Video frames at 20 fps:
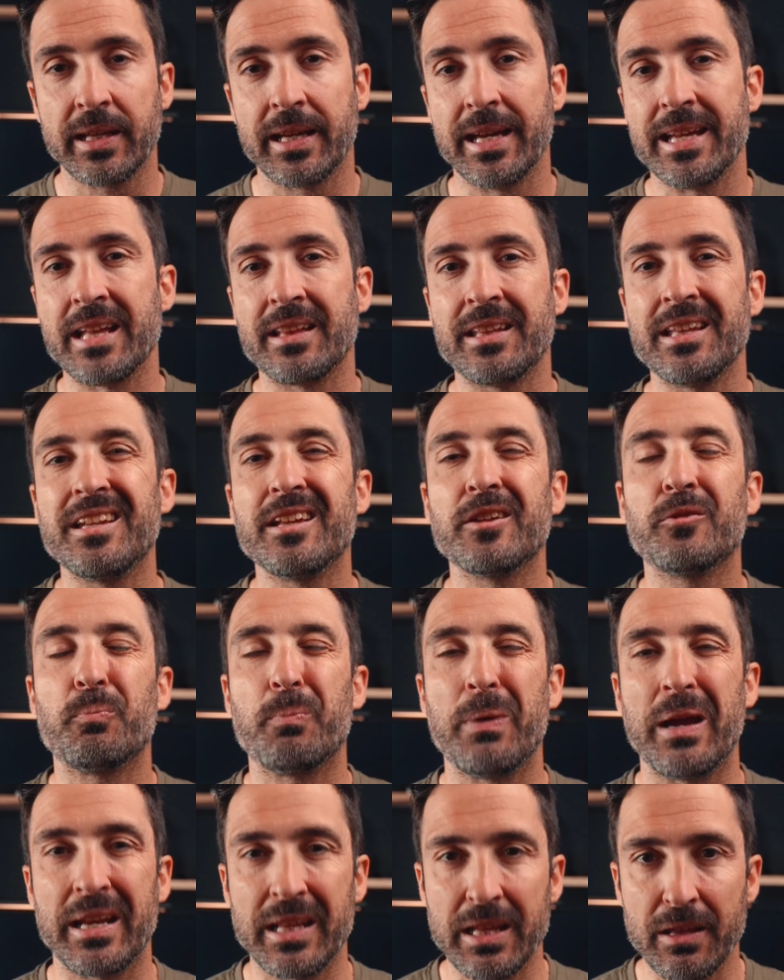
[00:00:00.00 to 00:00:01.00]
que ya tiene
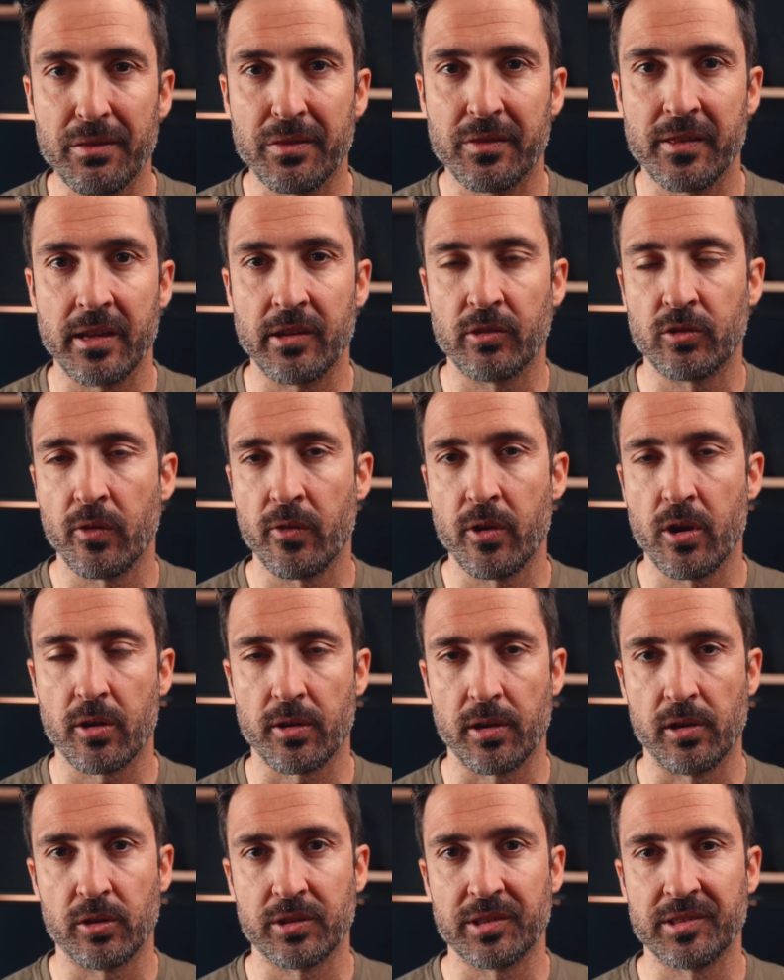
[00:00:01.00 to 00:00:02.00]
experiencia en esto de los
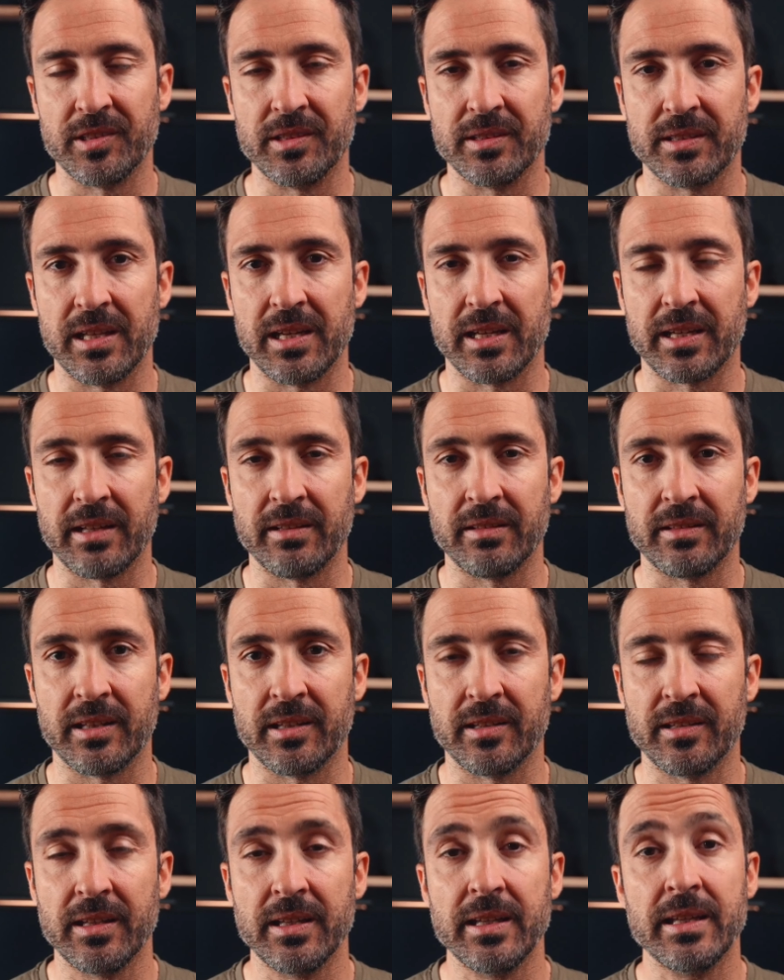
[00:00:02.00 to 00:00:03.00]
relojes
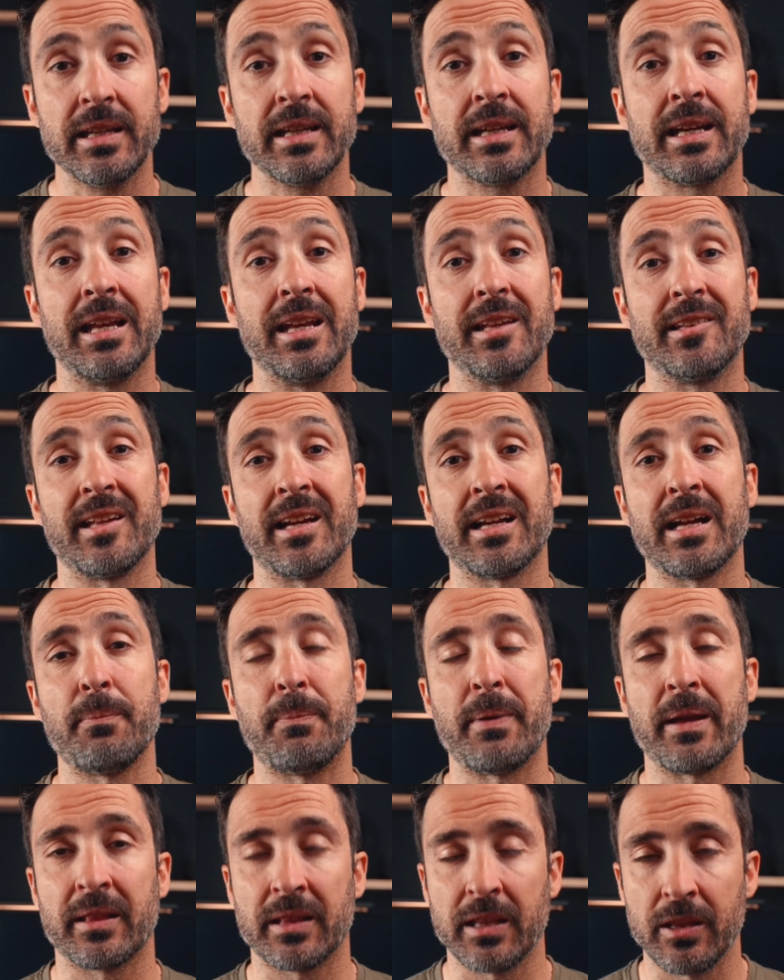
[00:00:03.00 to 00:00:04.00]
inteligentes, que le saca
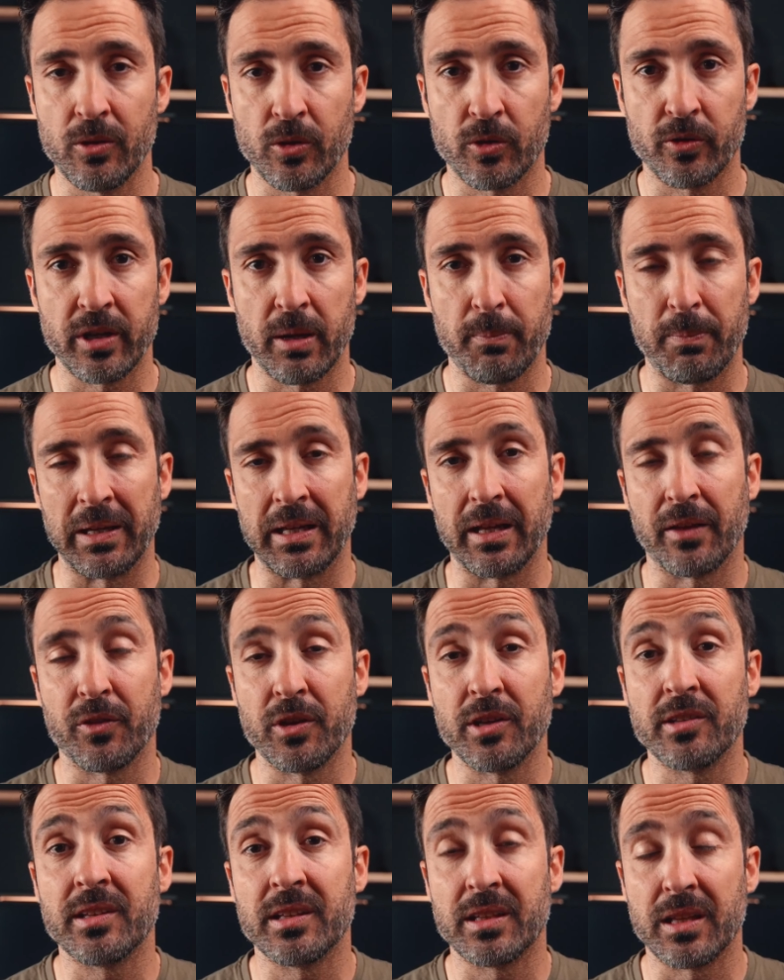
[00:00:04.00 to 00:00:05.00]
partido con
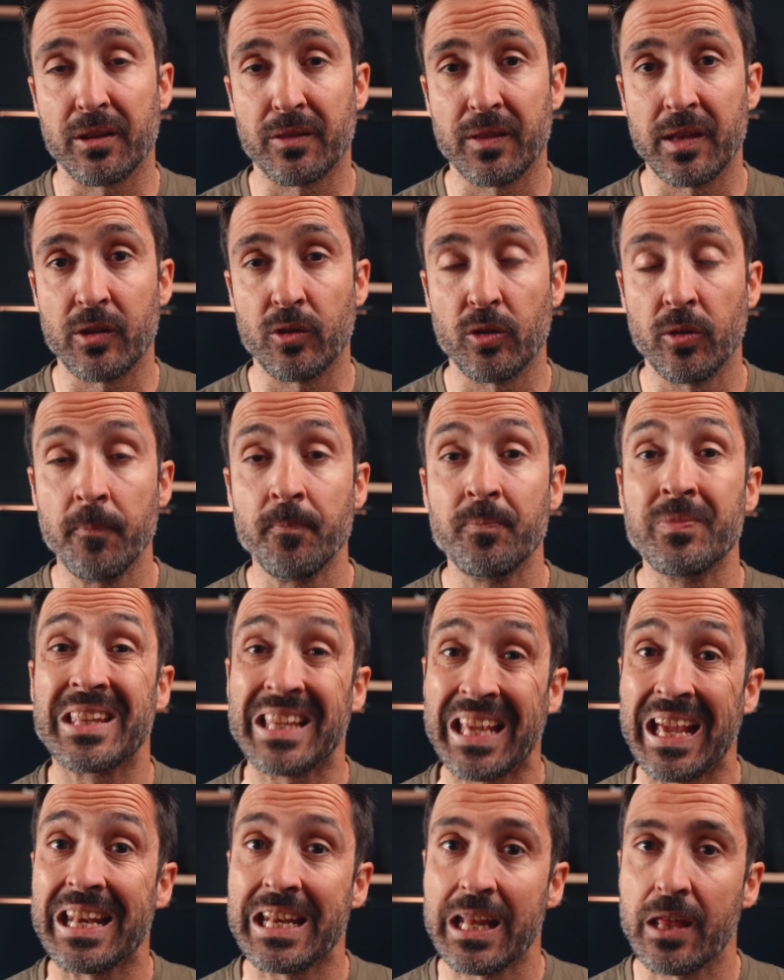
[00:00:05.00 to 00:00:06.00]
aplicaciones de terceros,
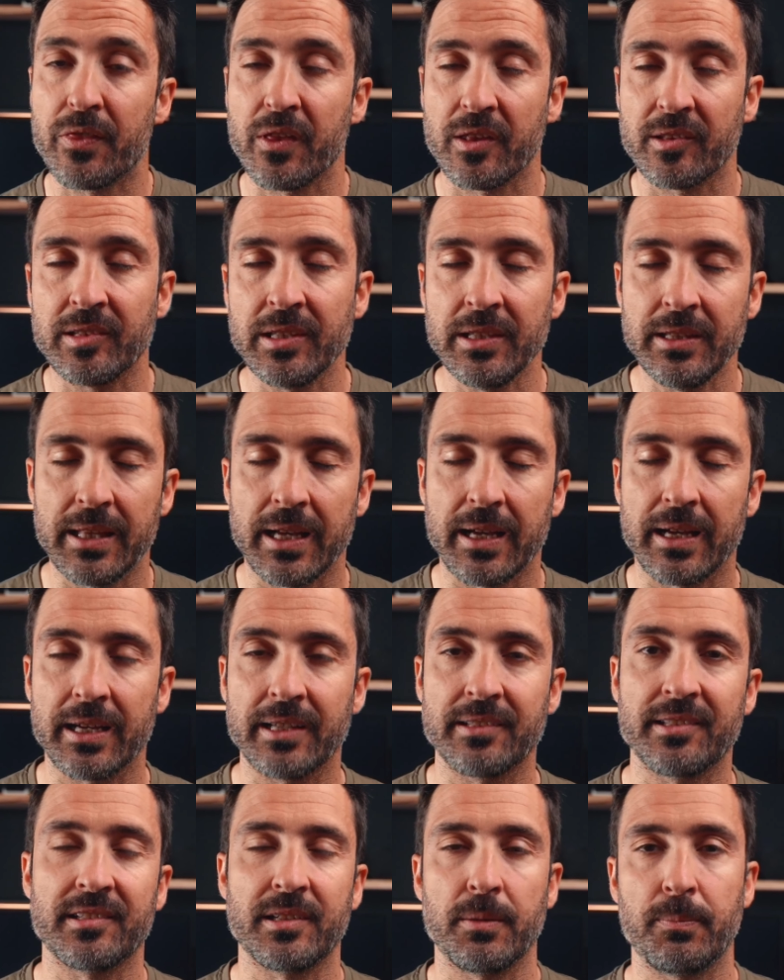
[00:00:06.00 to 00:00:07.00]
que necesita
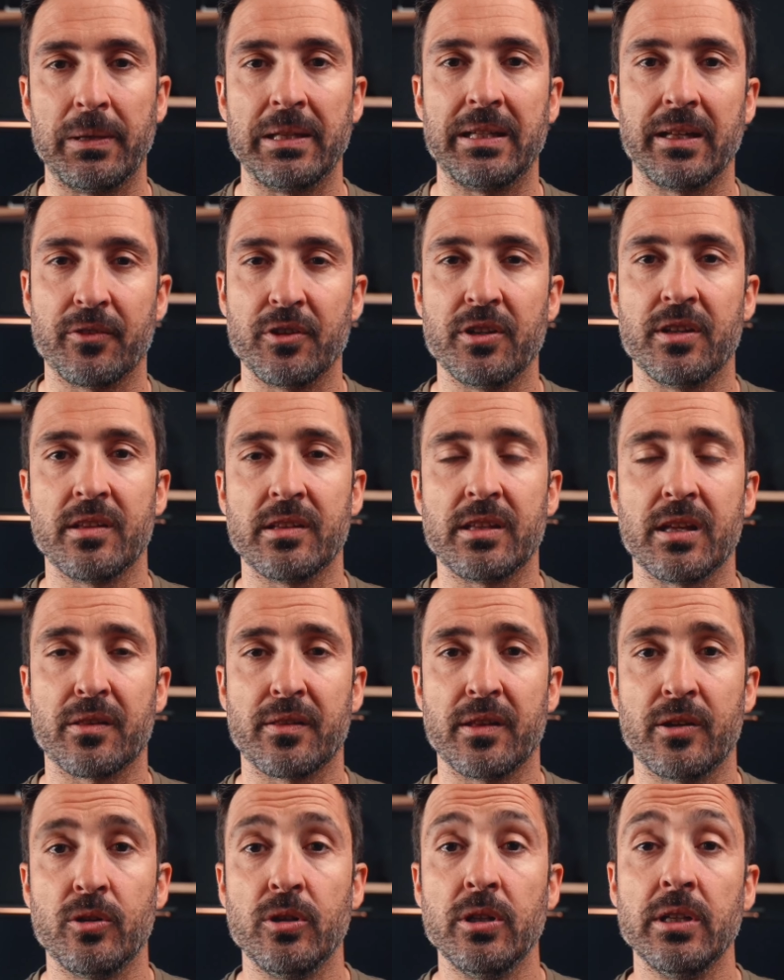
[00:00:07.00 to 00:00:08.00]
esas aplicaciones de
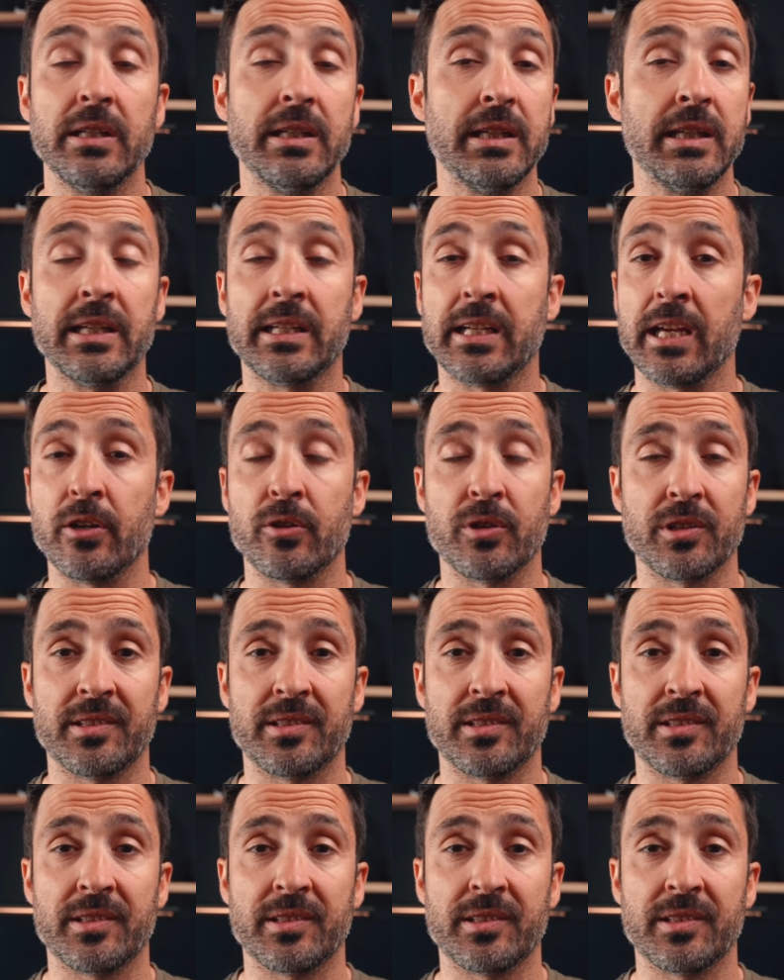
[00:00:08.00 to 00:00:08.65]
terceros y que no